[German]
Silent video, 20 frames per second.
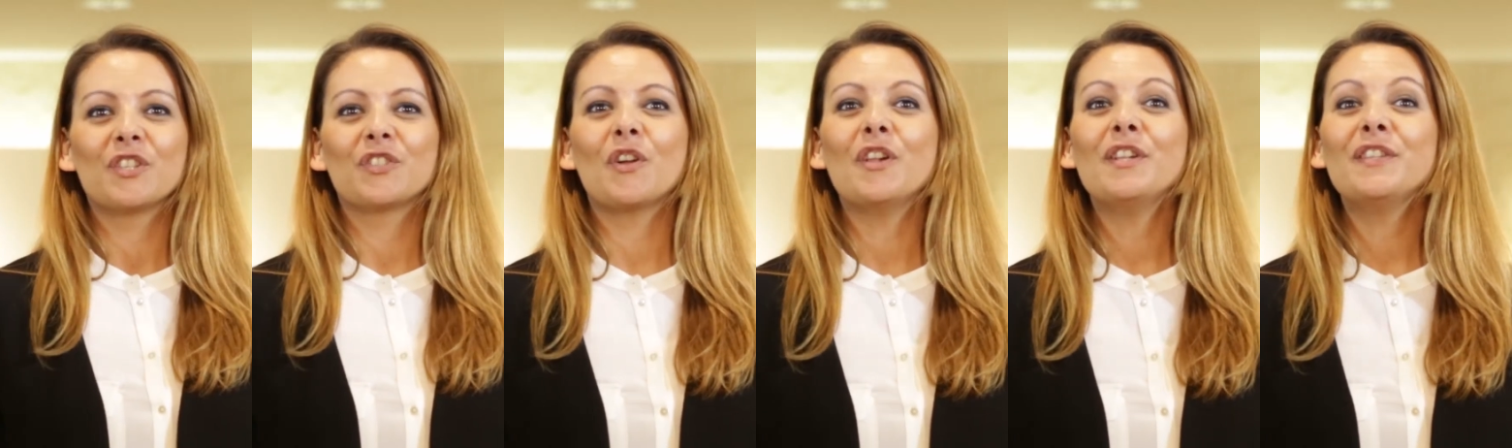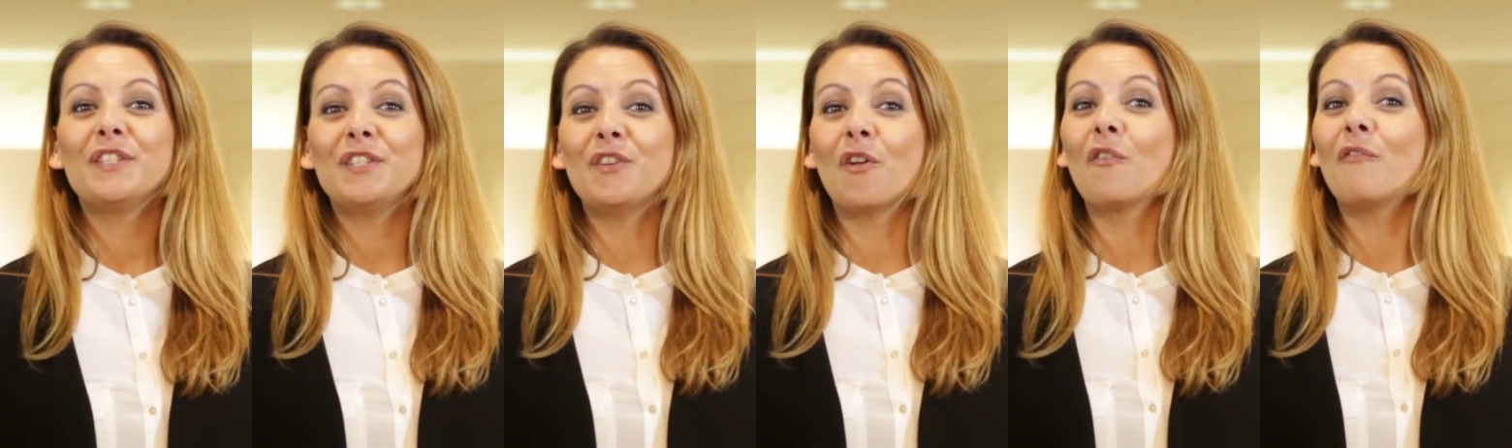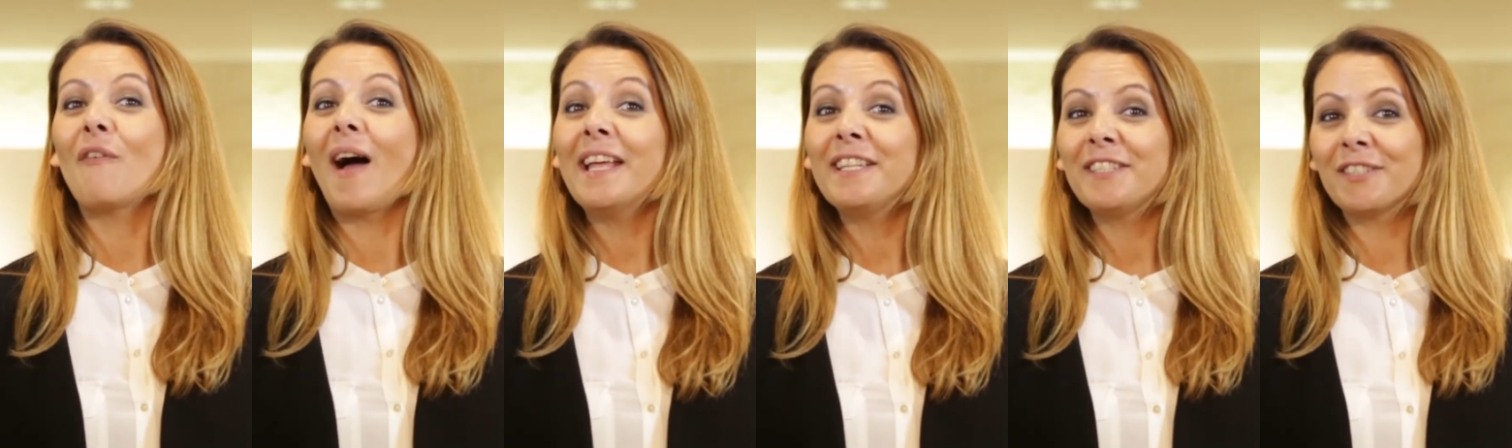Sollten Sie
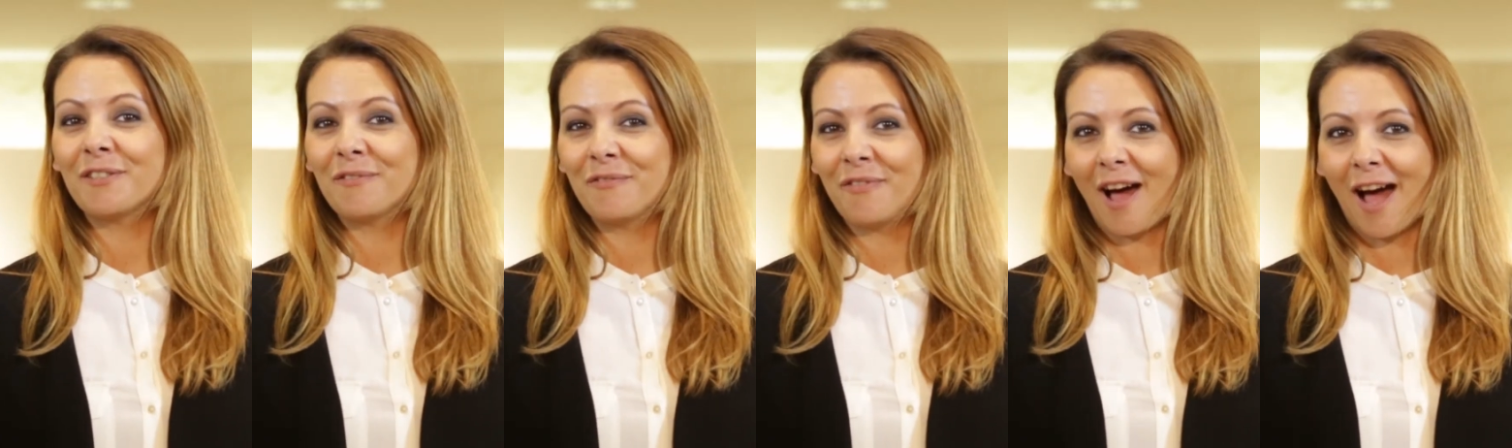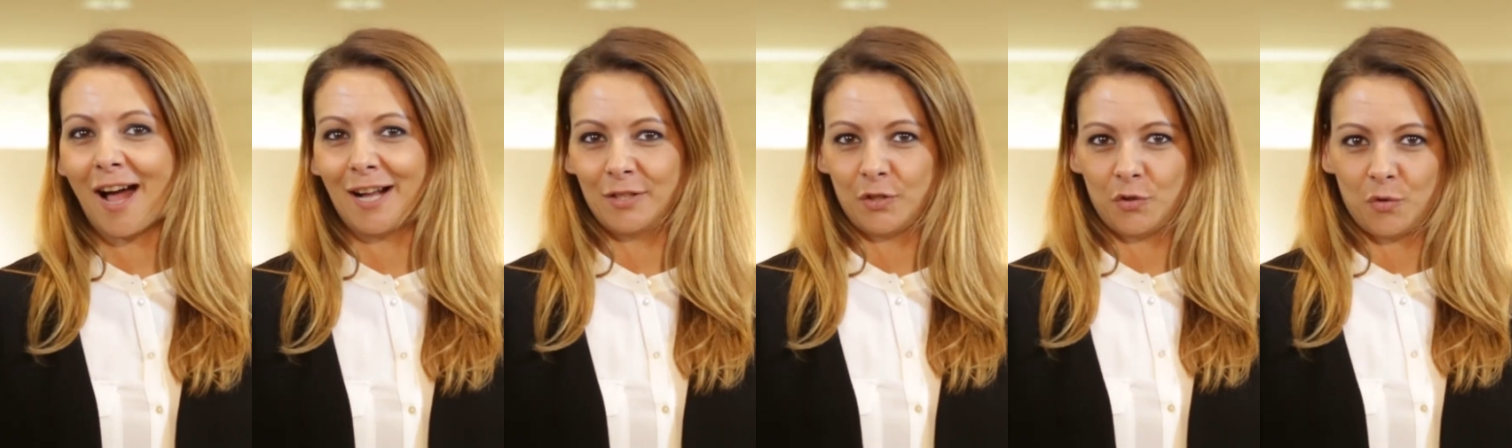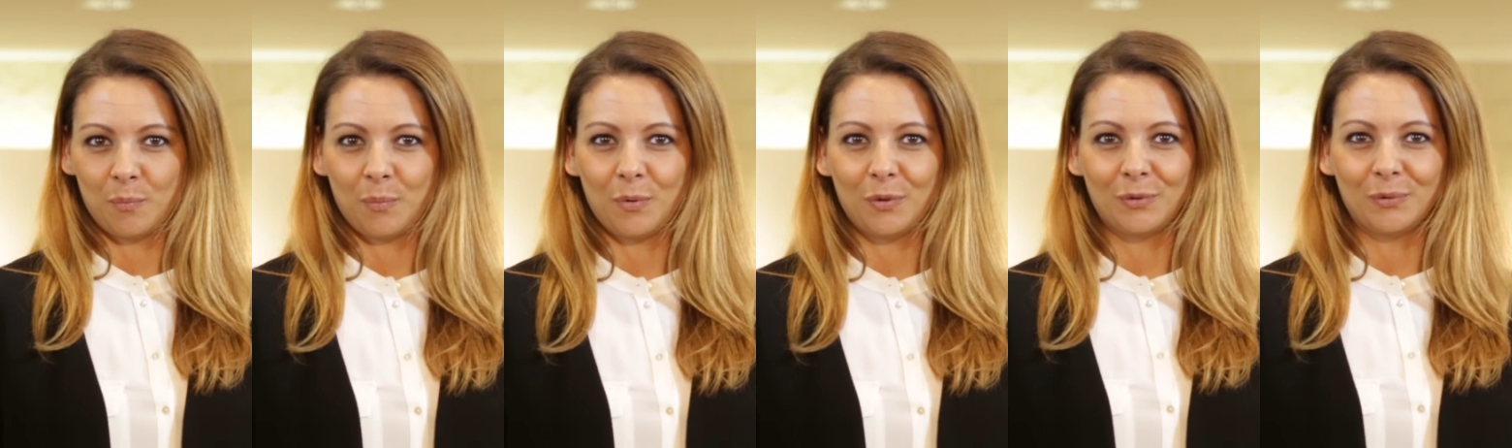noch weitere Fragen
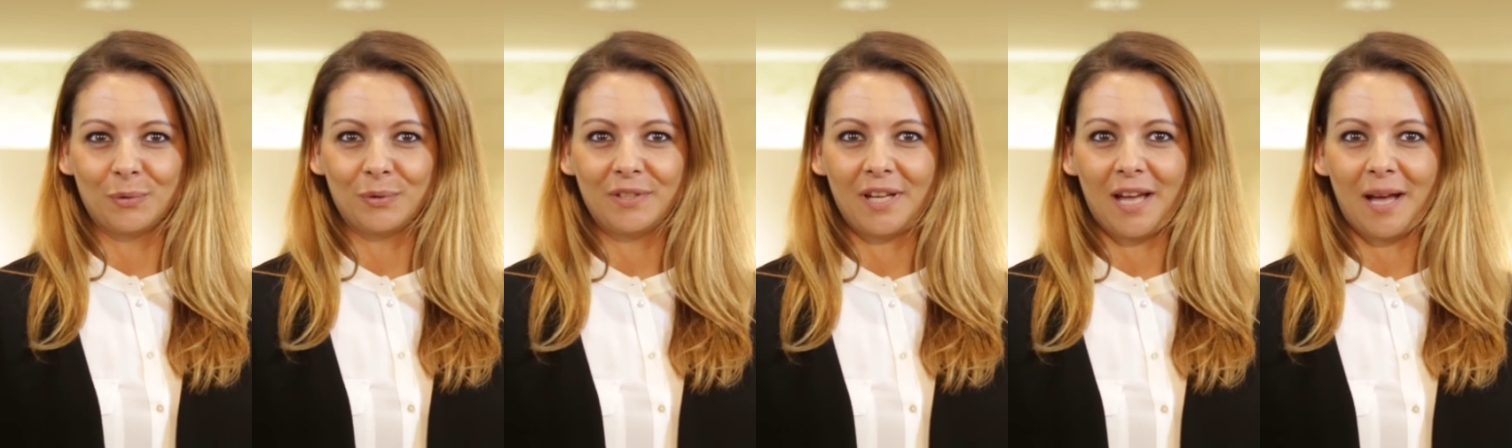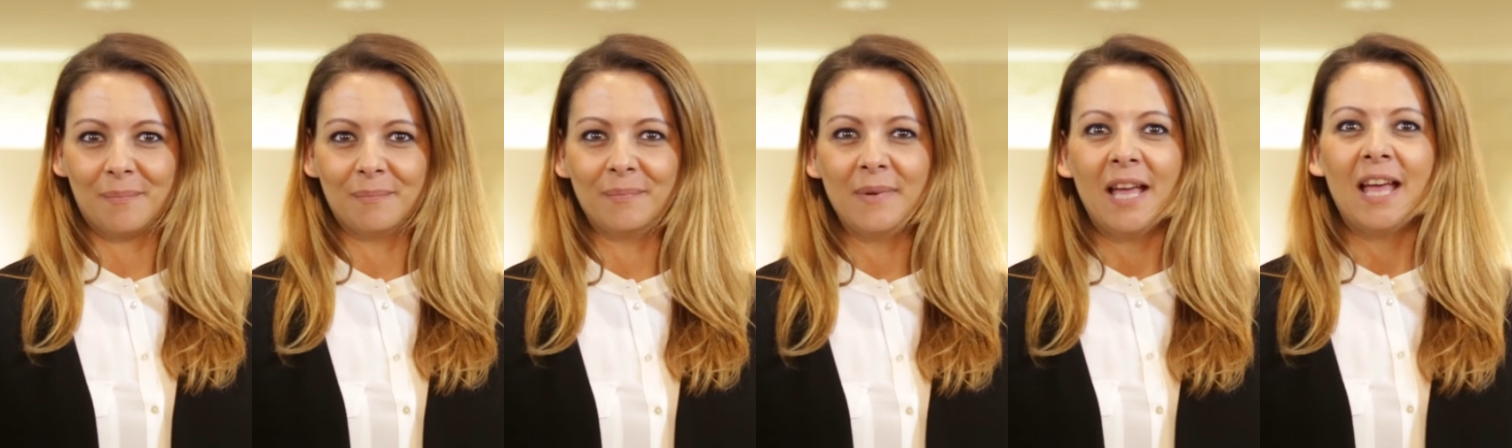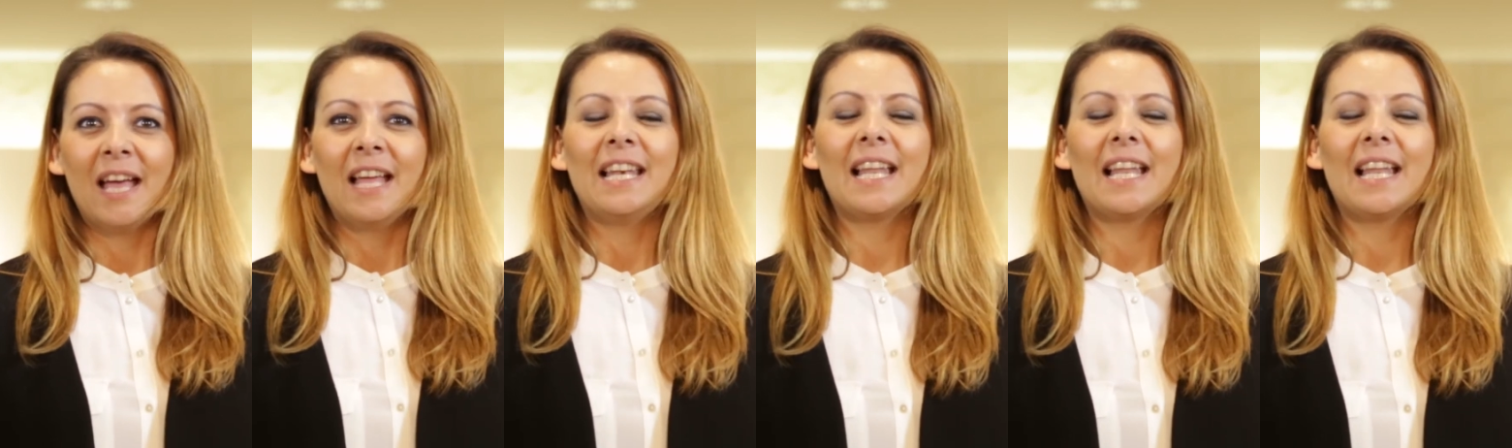zum Produkt haben,